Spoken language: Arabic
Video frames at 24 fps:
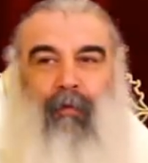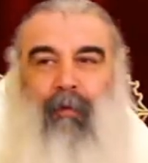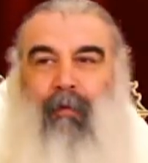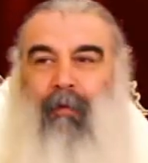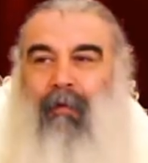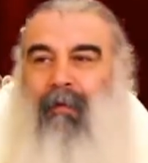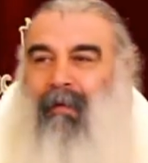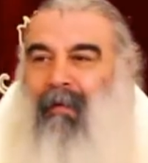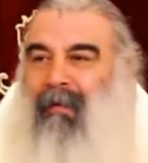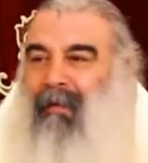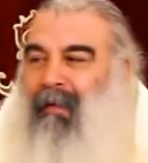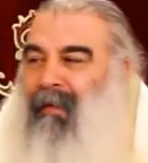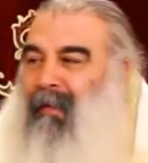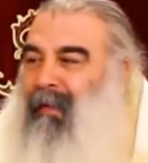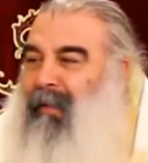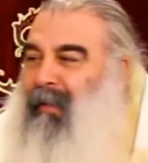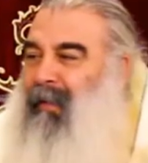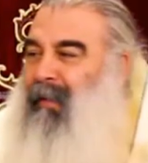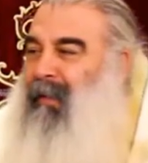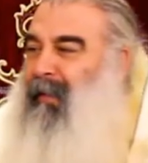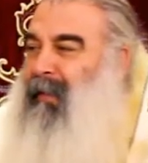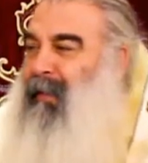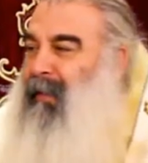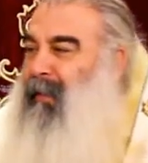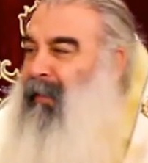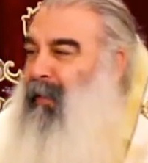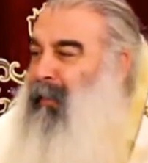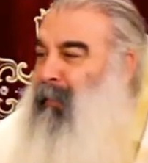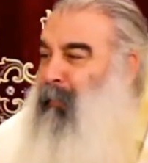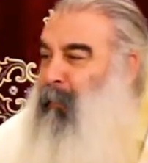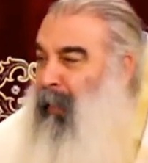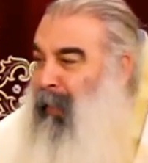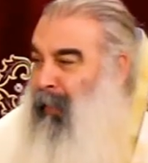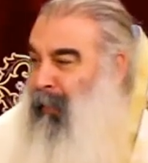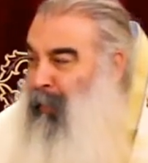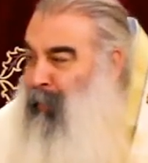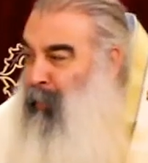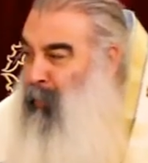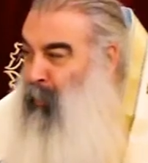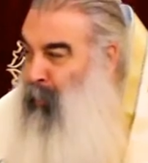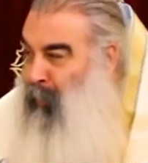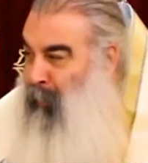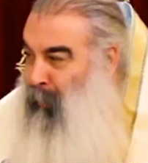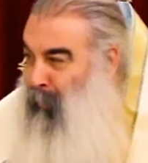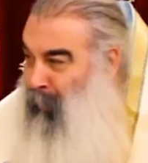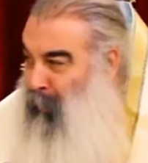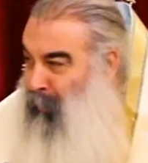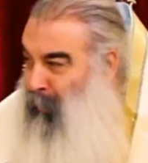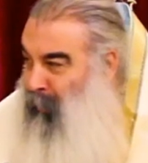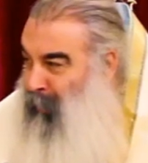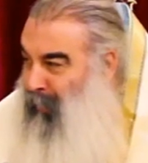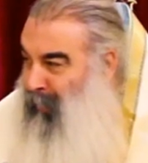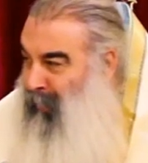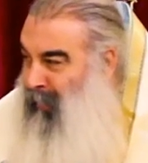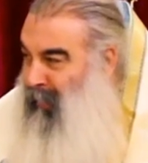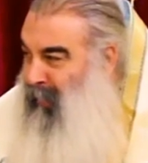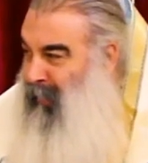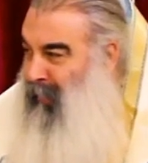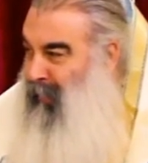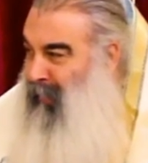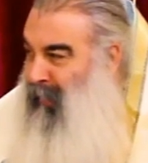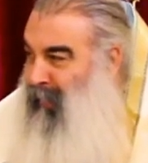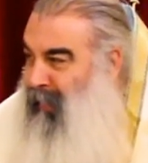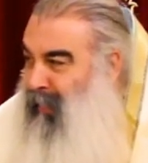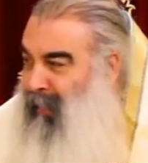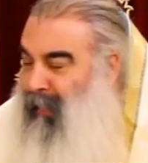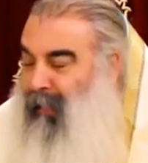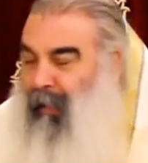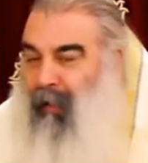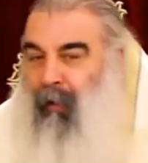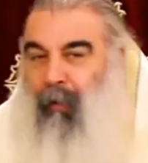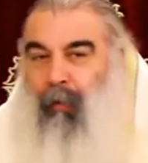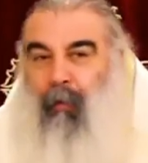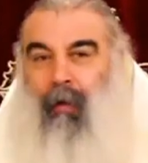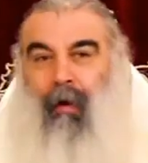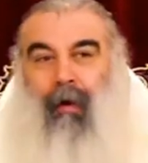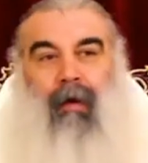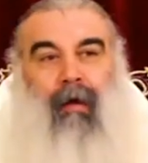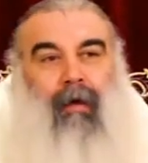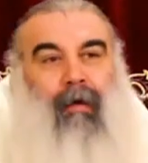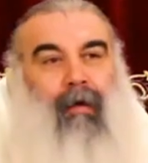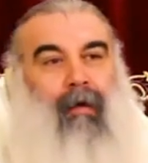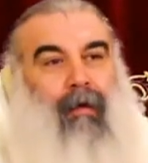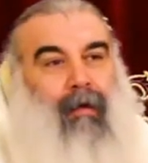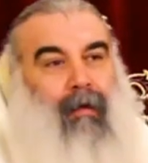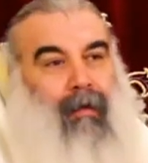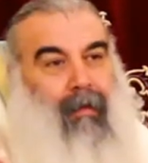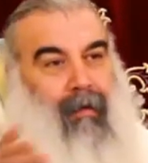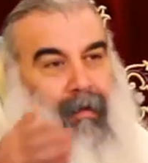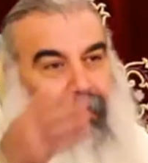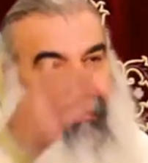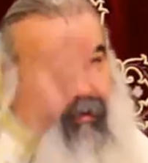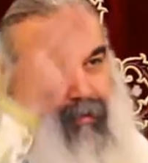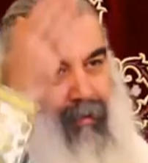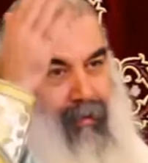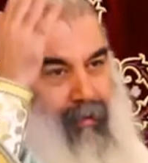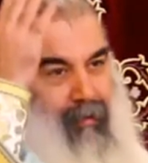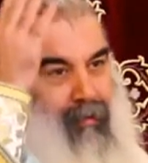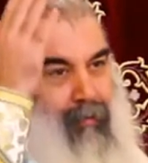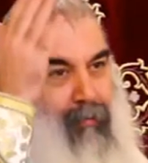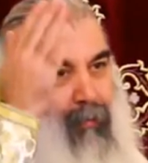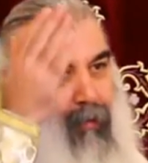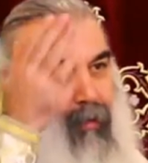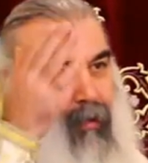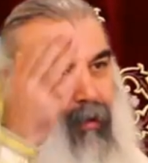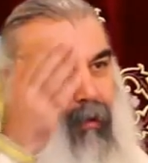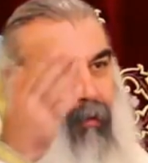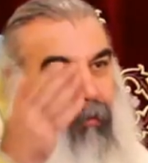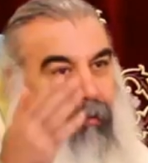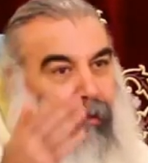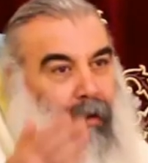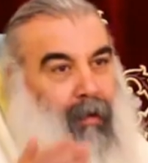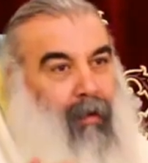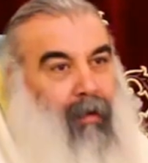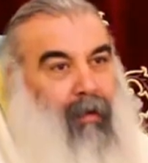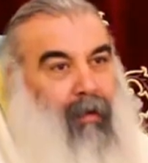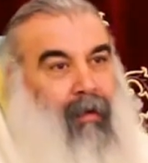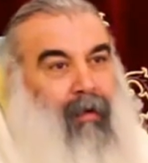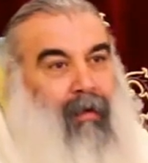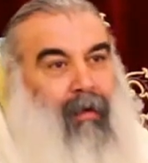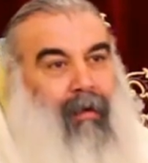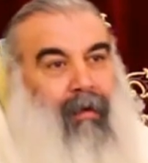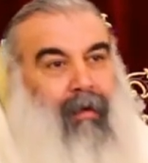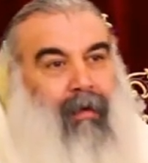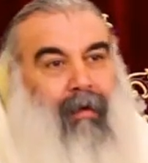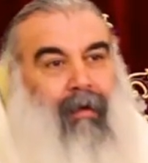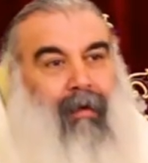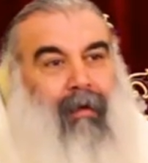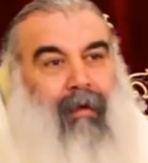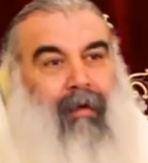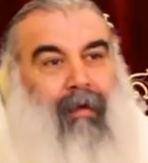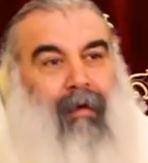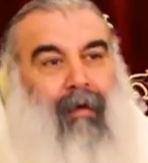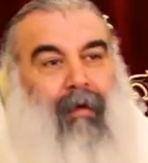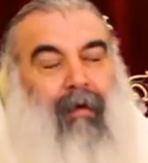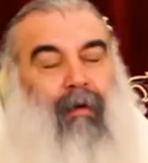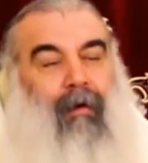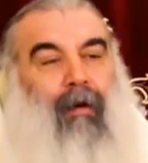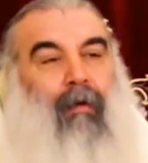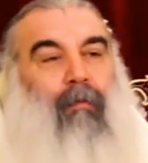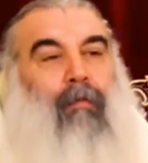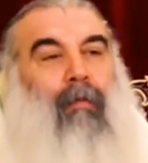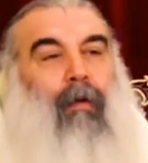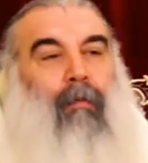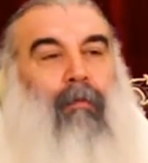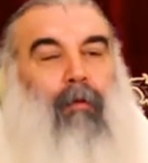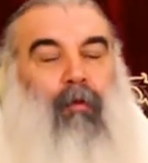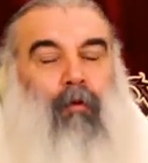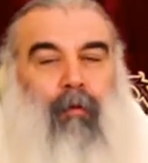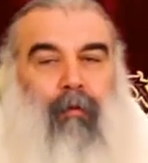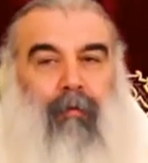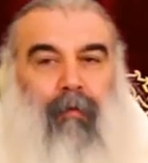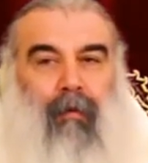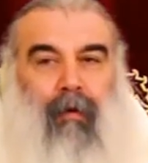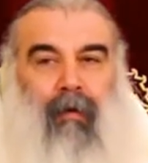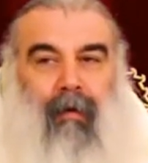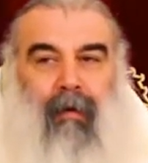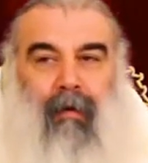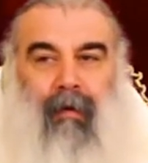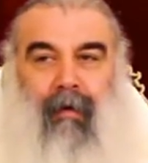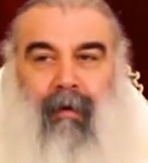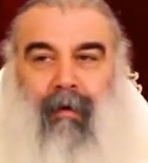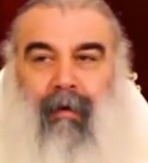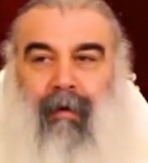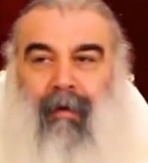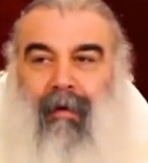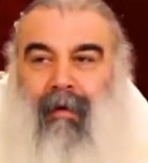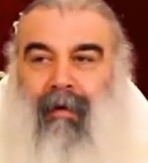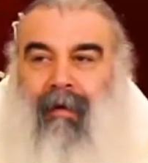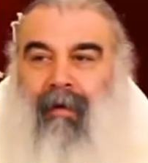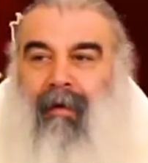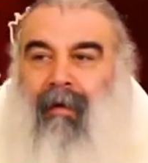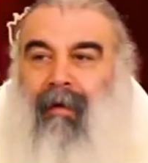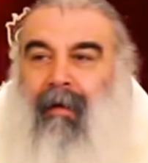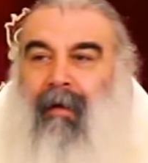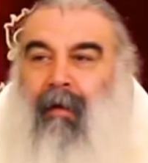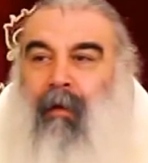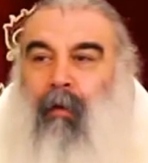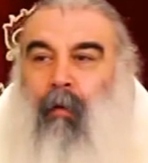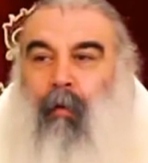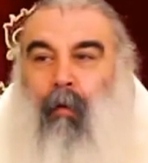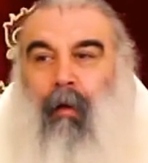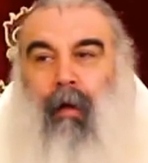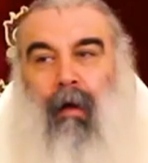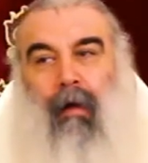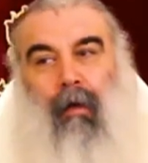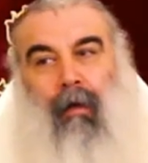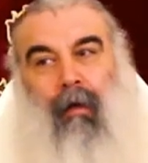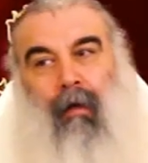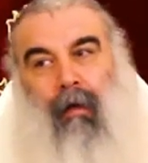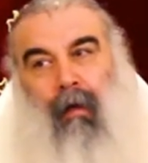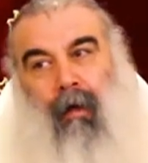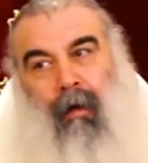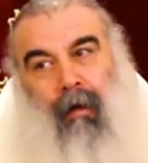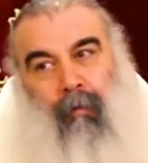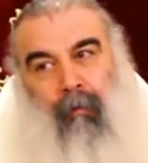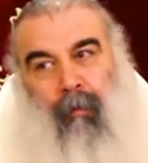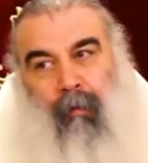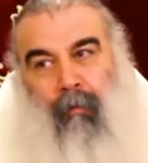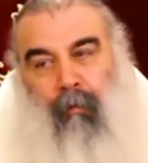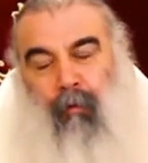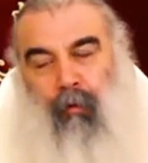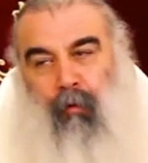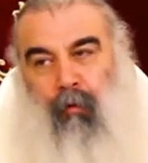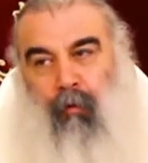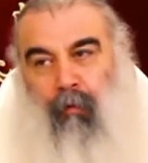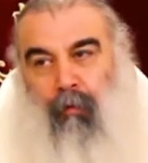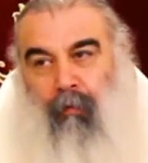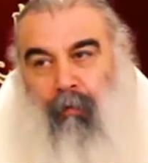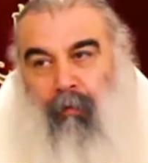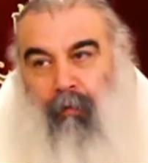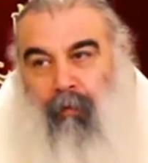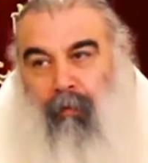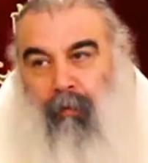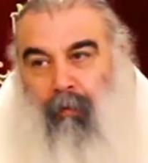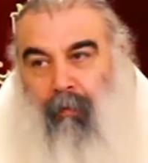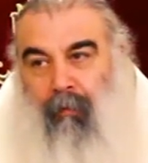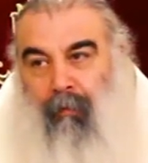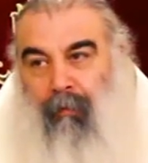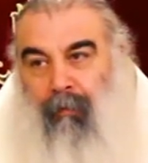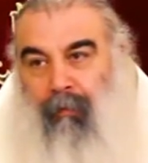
فوق كنت بين الجموع ولا كنت مدري وين ربنا بيشوف الكل ولكن نحن ما بنشوفه